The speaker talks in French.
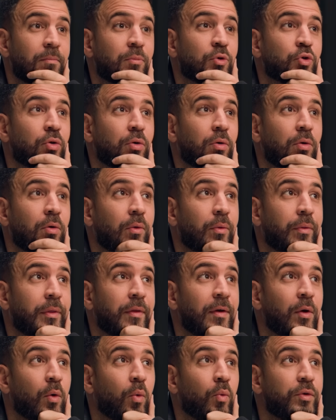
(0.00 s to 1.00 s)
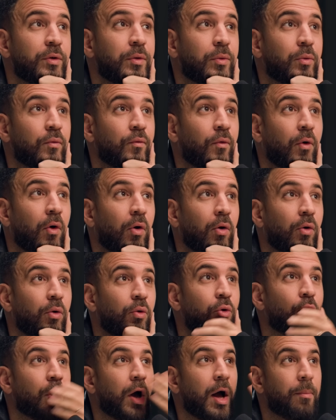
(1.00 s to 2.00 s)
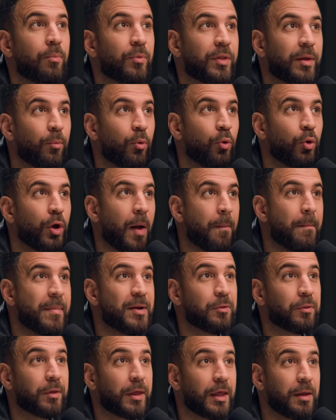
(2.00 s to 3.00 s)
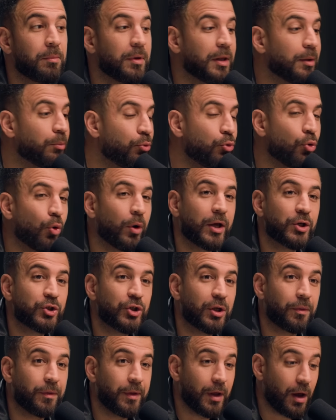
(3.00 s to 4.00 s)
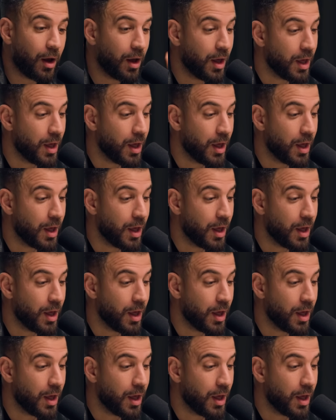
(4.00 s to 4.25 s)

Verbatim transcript: C'est vrai qu'on dit souvent le rap, notamment le rap mainstream, il est plus engagé, etc.